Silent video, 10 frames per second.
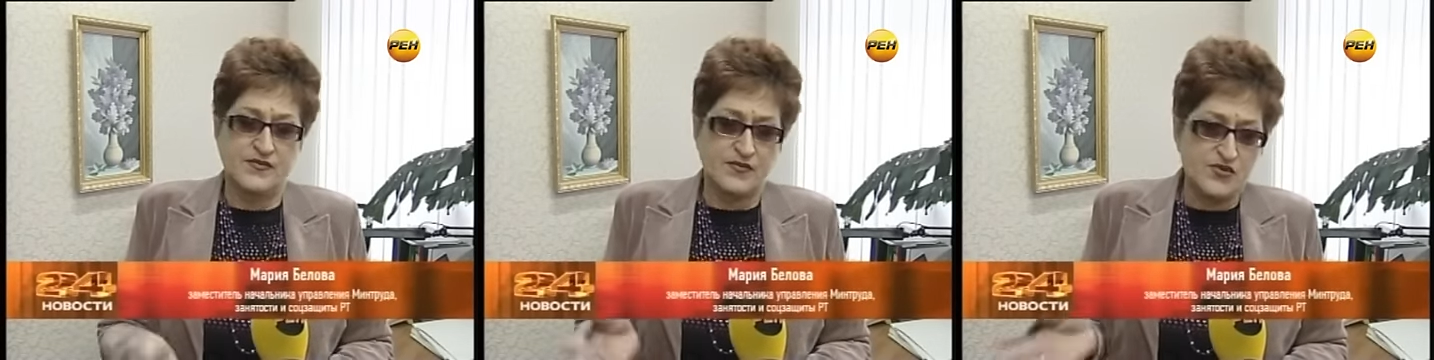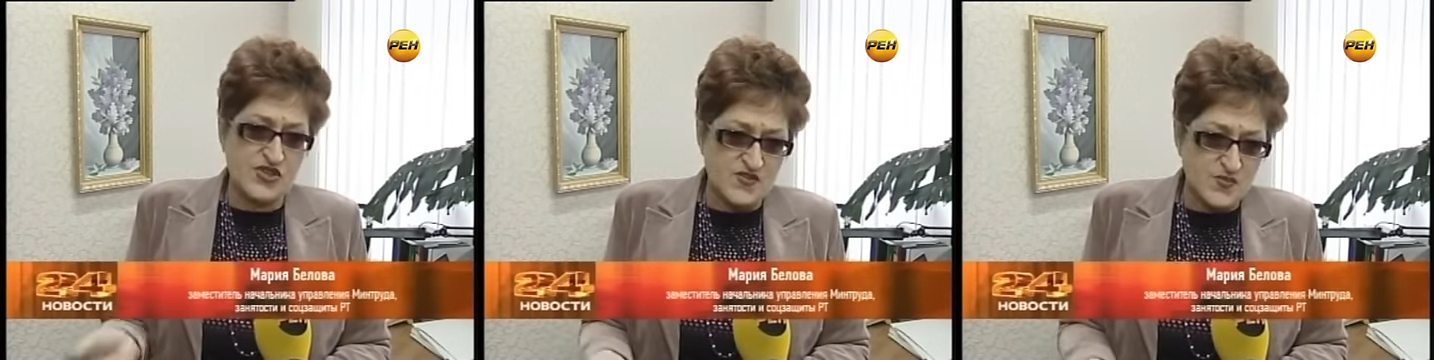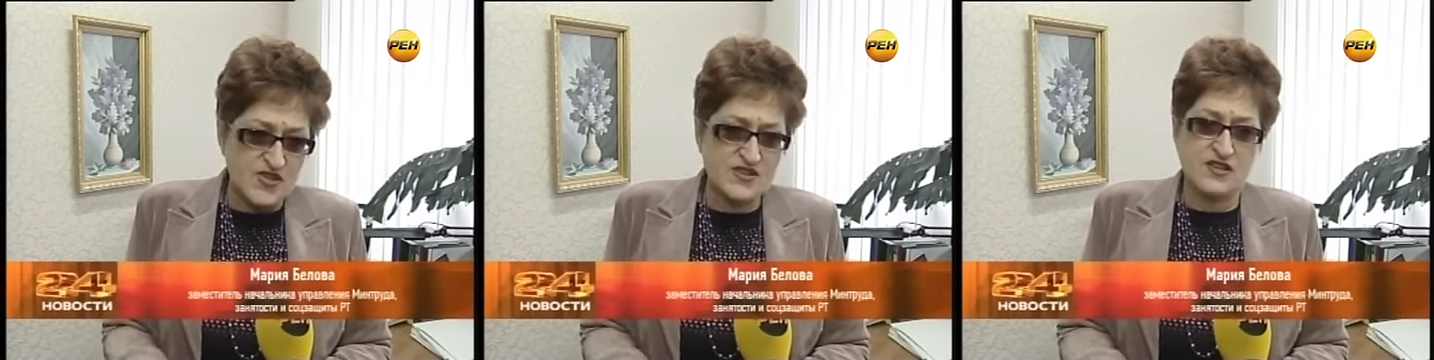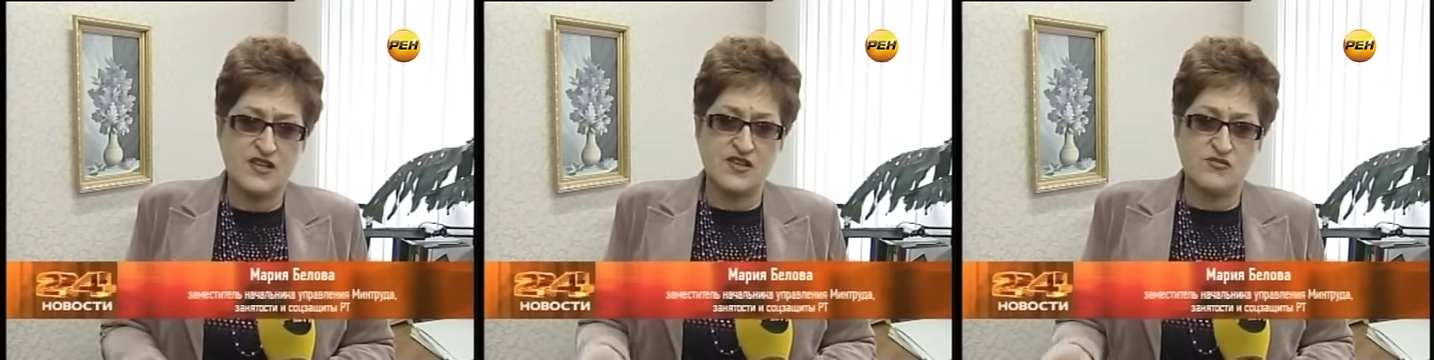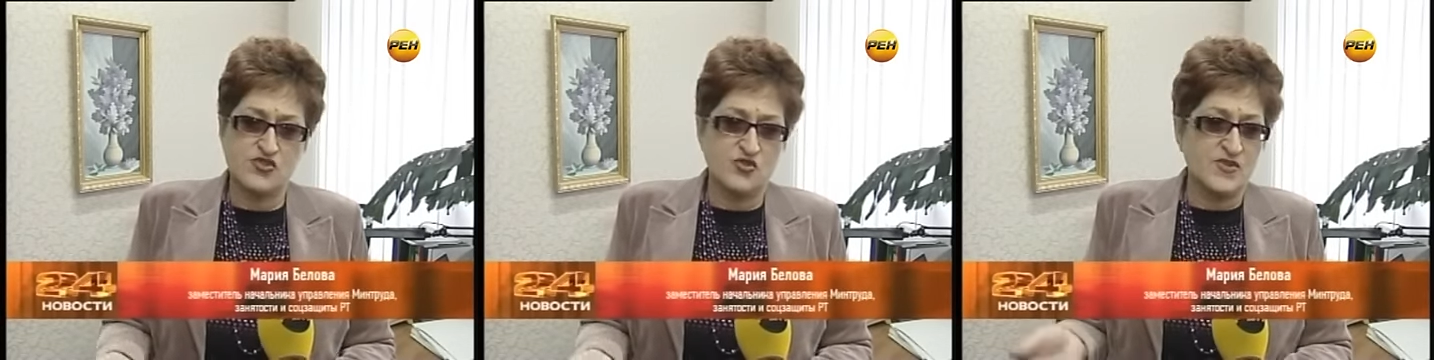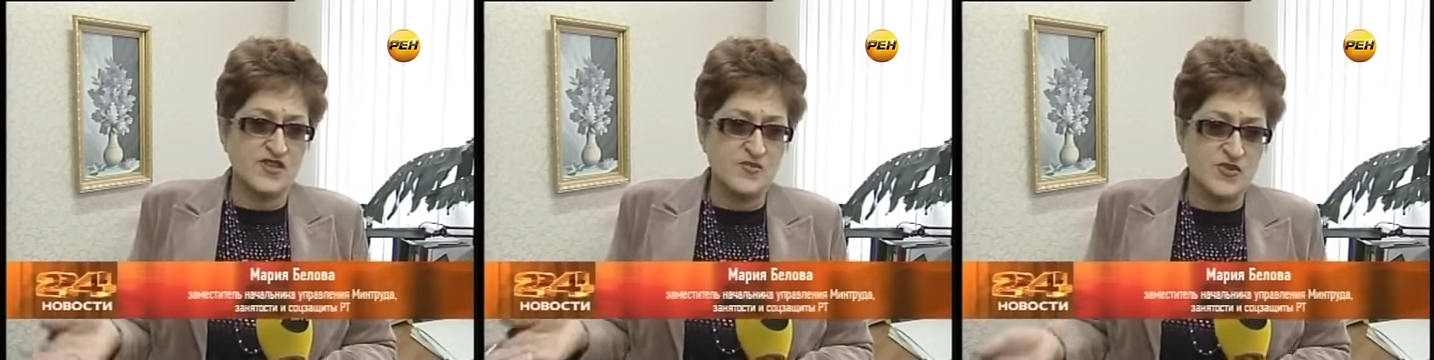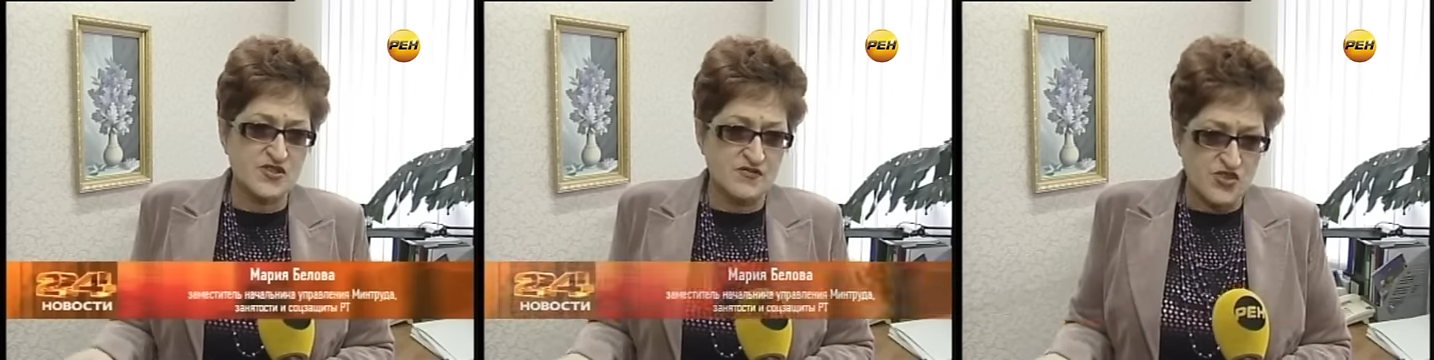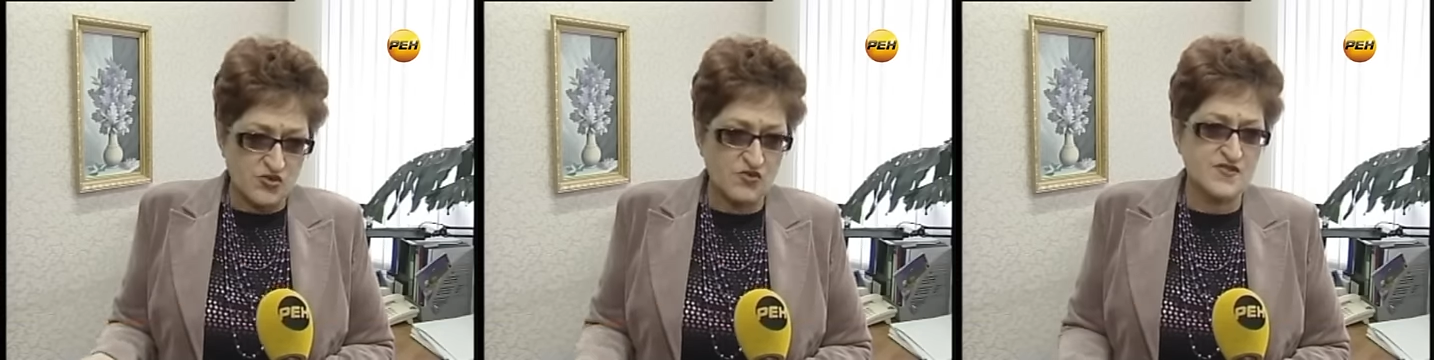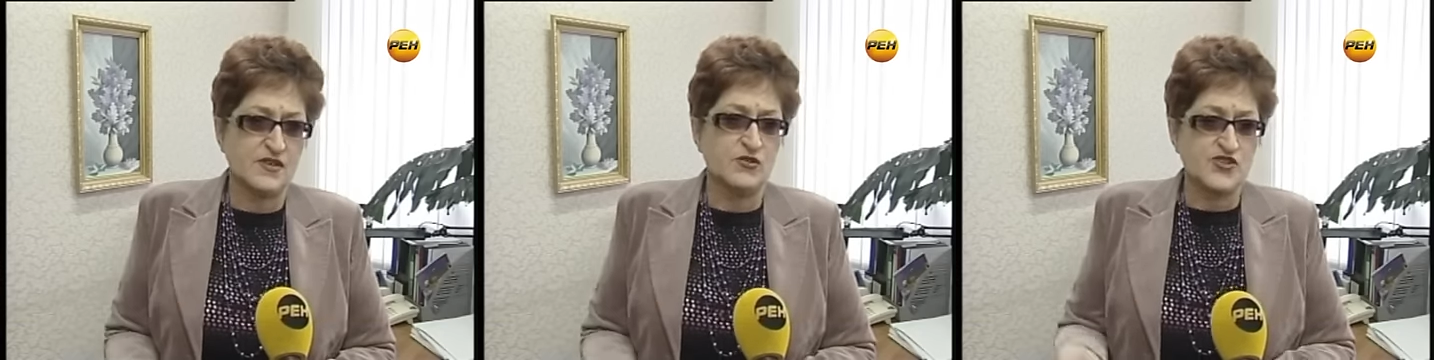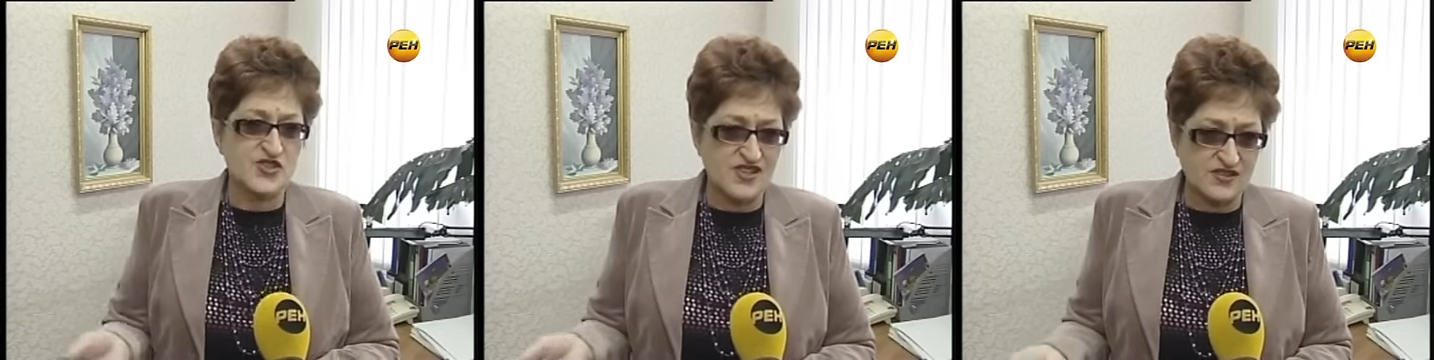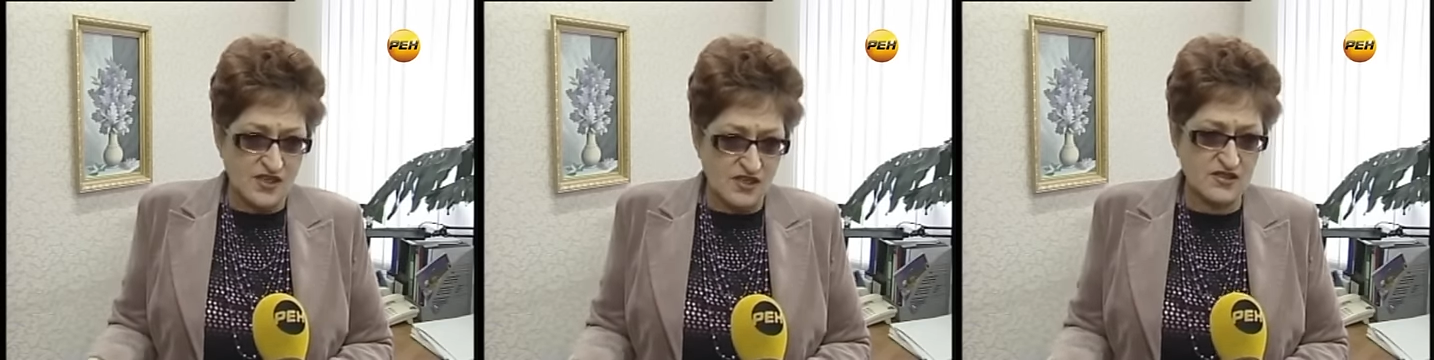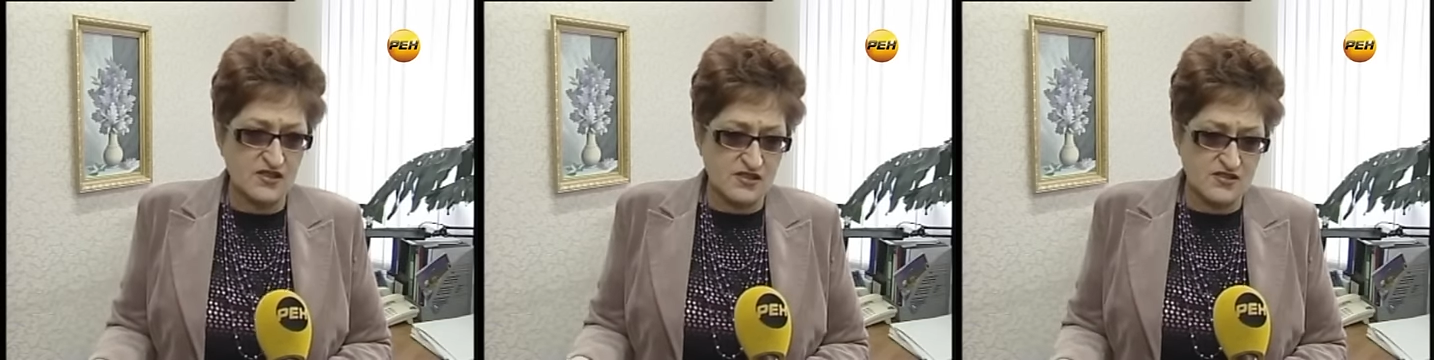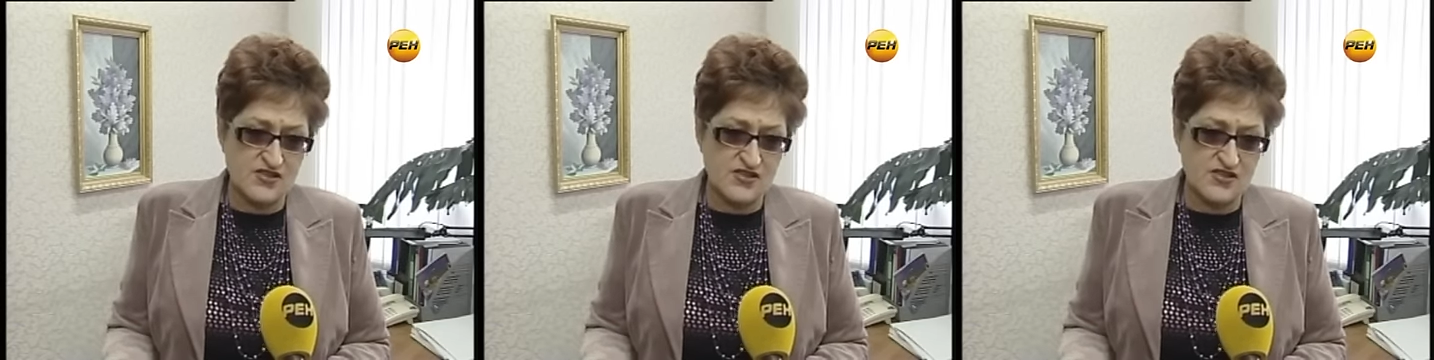включить списки, для того, чтобы найти поставщиков, заключить контракты.